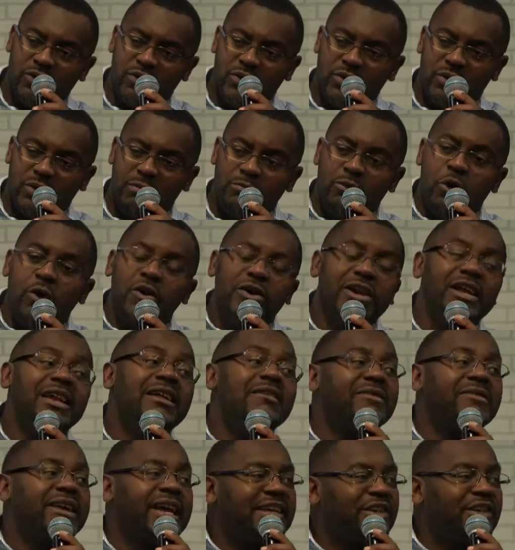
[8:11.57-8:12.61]
Bon, il est
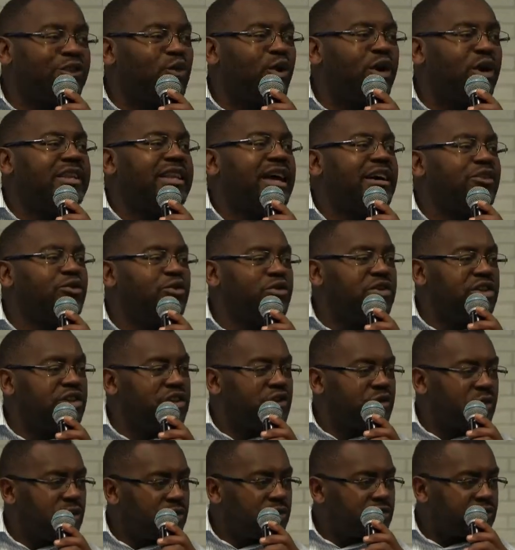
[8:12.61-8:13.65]
vrai qu'ils ont entendu des
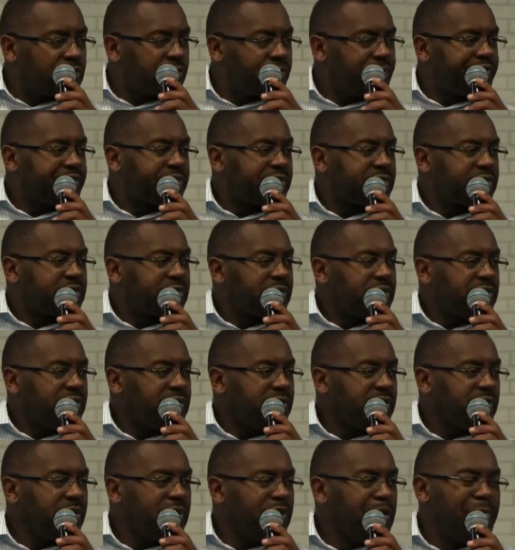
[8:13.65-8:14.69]
choses,
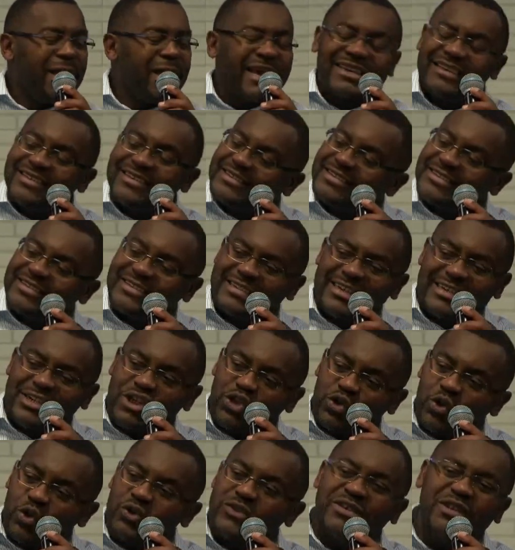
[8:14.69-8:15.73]
mais que ces
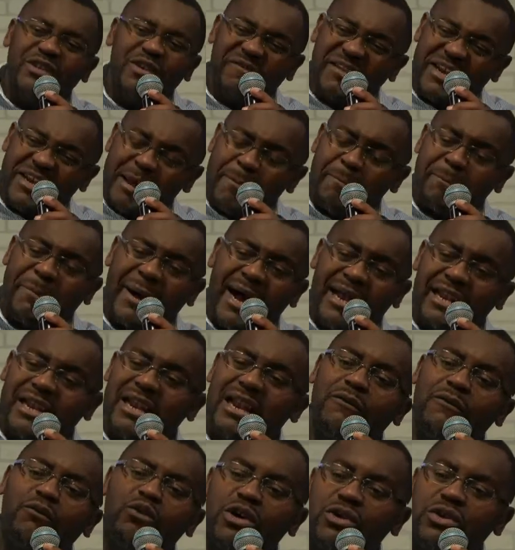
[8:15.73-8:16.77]
choses ne venaient pas de la
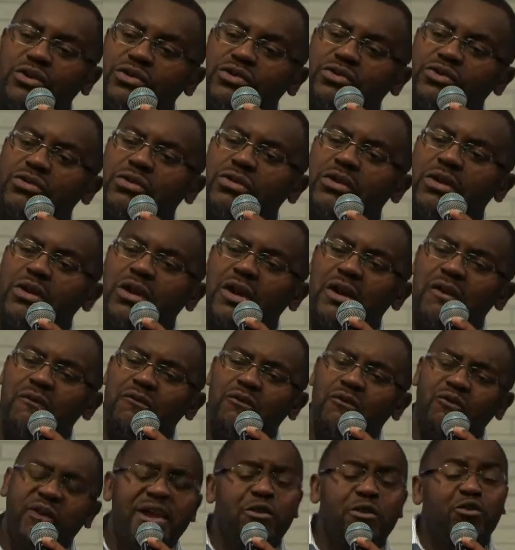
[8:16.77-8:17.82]
voix de Dieu. Vous
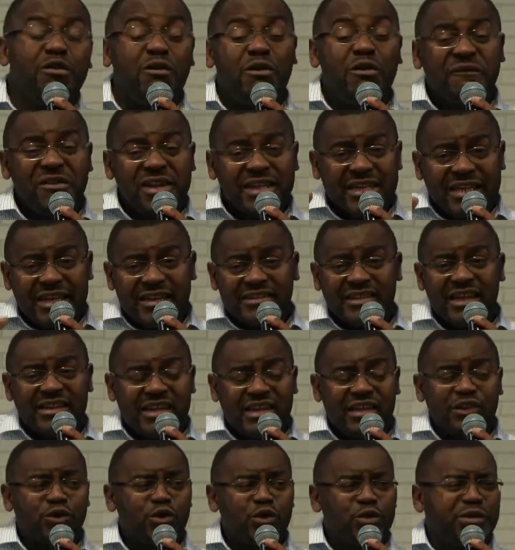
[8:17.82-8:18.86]
voyez, nous devons faire très
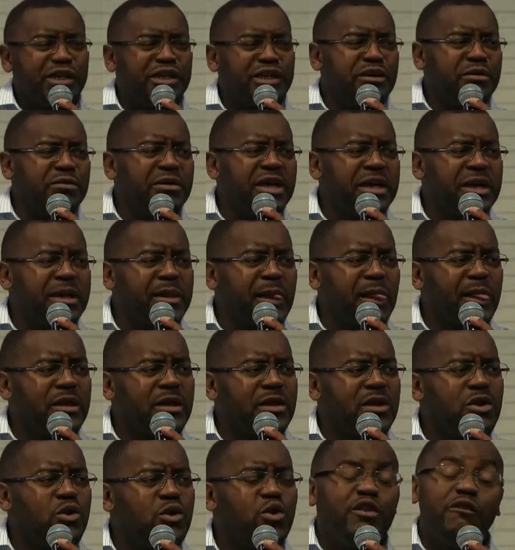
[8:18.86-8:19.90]
attention, bien-aimés.
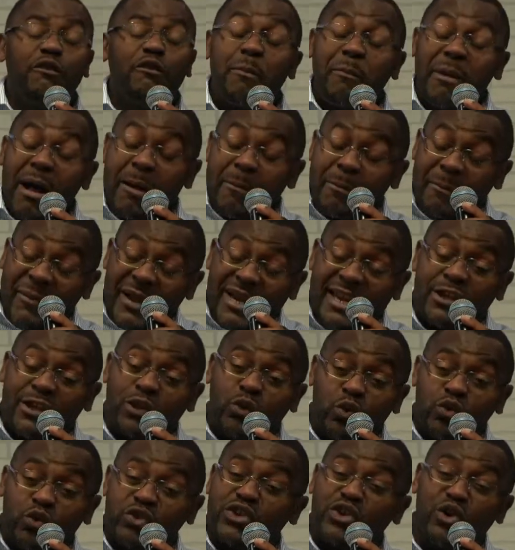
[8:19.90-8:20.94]
Nous ne devons pas appeler tout
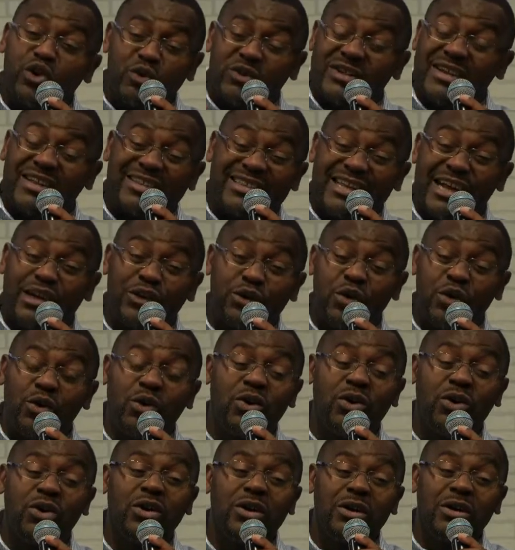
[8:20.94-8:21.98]
ce que nous entendons
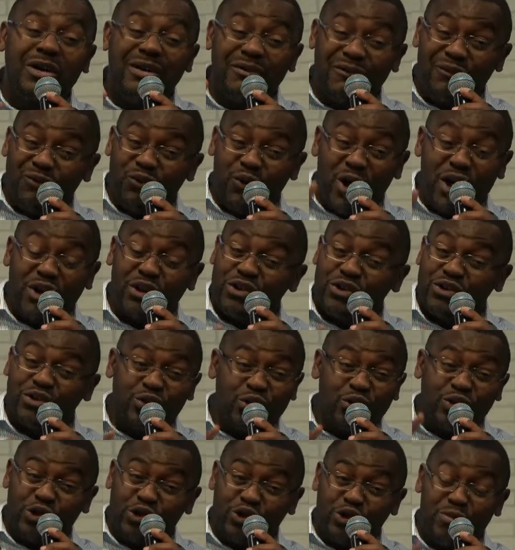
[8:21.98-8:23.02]
voix de Dieu que
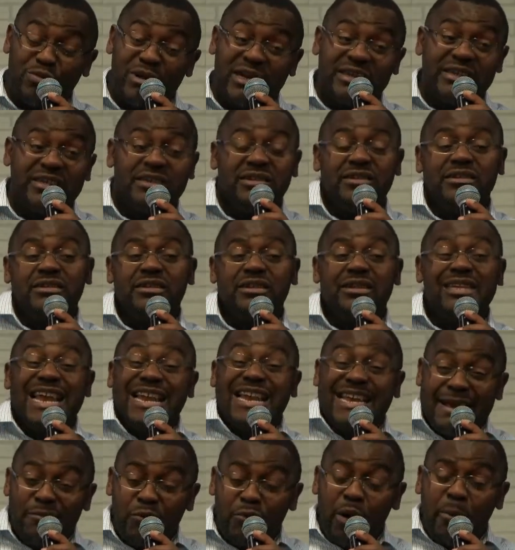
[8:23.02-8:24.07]
Dieu m'a dit. Les
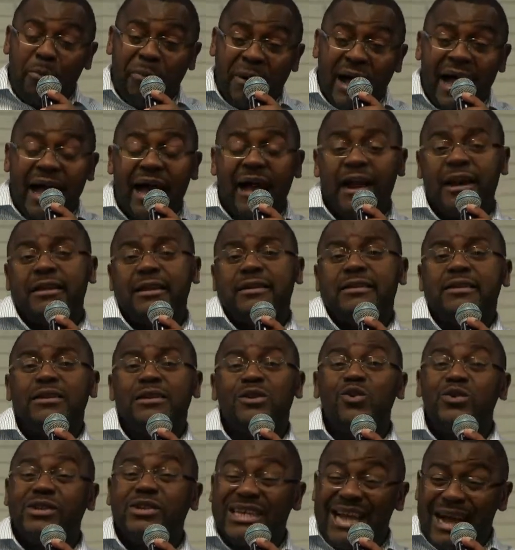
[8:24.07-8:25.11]
démons parlent, le
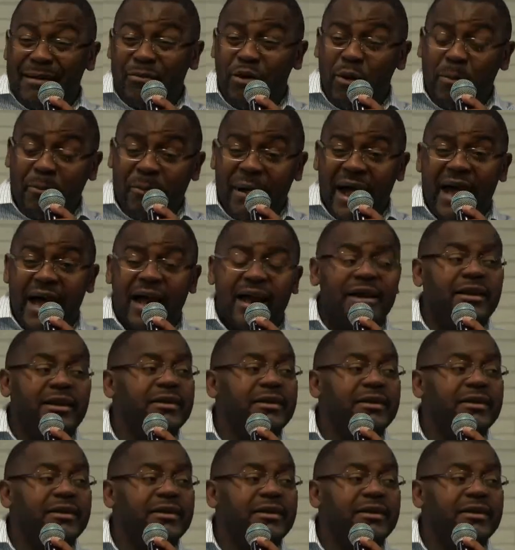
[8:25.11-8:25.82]
diable parle.